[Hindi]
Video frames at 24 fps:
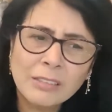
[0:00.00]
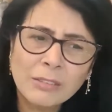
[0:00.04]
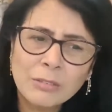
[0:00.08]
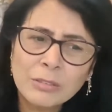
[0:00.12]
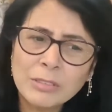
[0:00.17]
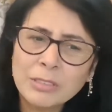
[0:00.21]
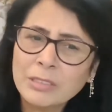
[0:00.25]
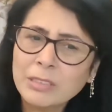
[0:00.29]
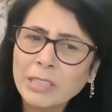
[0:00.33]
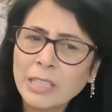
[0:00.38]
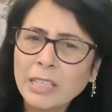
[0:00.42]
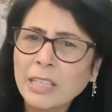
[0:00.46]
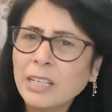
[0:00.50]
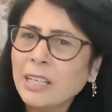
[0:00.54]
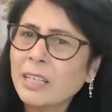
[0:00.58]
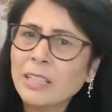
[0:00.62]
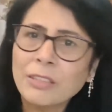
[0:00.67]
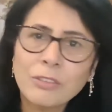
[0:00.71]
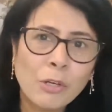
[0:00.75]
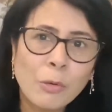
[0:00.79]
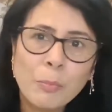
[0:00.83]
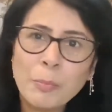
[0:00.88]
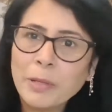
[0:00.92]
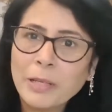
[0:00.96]
कुछ एक
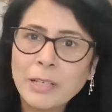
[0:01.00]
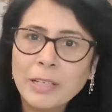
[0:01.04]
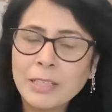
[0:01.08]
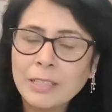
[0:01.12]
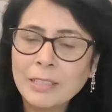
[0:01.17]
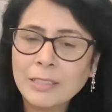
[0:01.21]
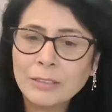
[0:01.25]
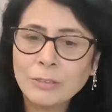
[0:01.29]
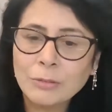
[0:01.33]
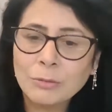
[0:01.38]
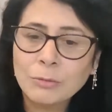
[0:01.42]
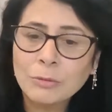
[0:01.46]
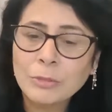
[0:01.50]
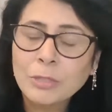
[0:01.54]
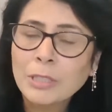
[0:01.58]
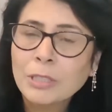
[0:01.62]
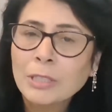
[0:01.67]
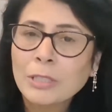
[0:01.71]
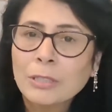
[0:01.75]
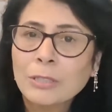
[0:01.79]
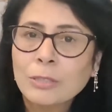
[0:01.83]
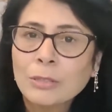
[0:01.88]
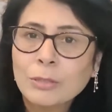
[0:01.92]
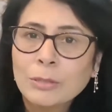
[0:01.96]
अलग टॉपिक ले लेती हूँ
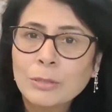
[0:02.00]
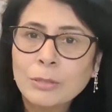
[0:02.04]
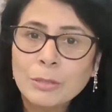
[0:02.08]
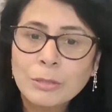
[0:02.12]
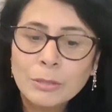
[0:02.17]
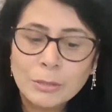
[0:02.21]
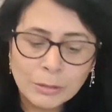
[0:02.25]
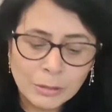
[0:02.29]
तो